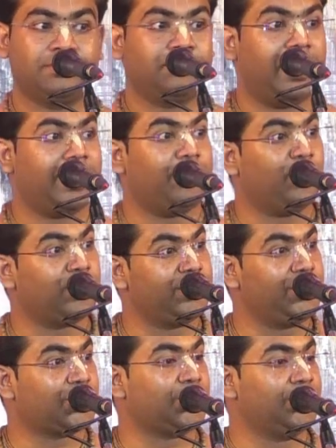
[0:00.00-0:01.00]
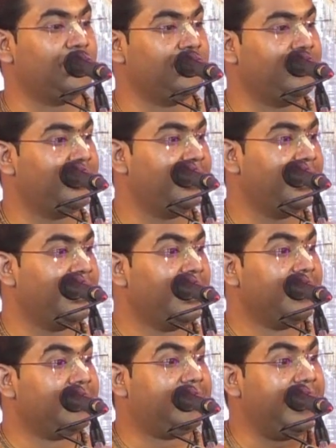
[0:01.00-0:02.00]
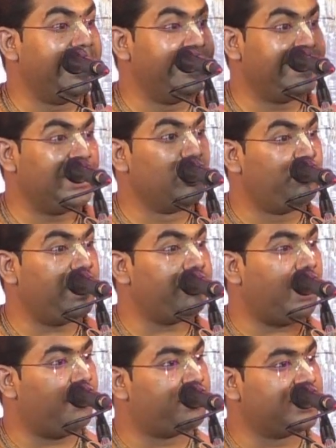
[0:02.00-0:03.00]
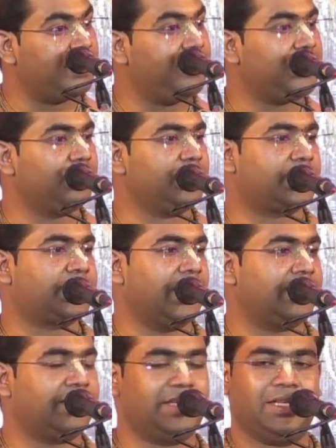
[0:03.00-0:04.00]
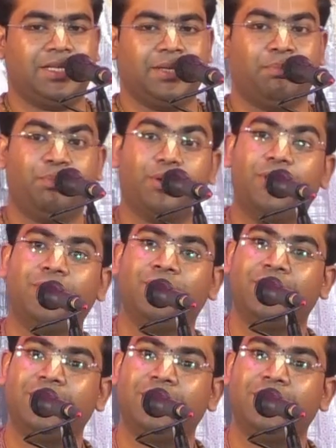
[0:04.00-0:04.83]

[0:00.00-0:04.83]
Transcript: মা এটা মন দিয়ে শোনো তিনটি রূপে মা পৃথিবীতে অধিষ্ঠাত্রী প্রভু